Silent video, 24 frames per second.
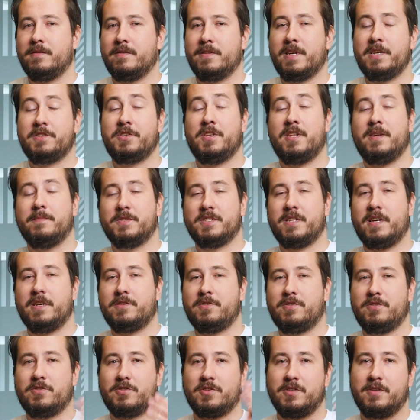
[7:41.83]
dajcie nam
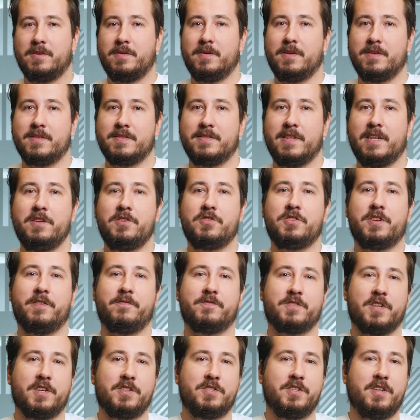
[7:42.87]
znać, czy znaliście
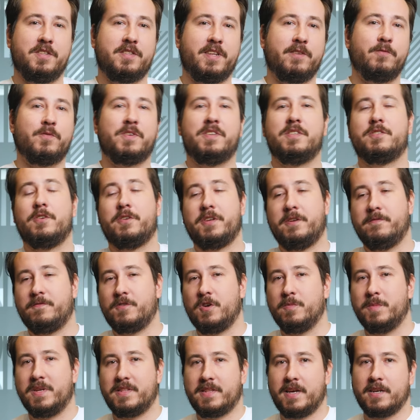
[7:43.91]
wcześniej tę historię w
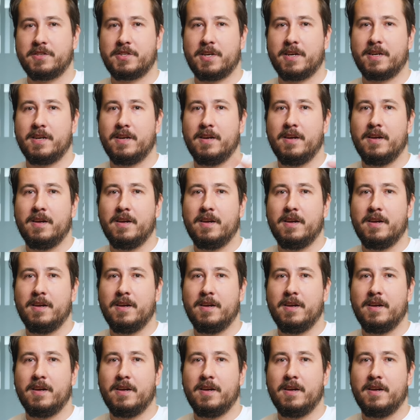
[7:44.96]
komentarzach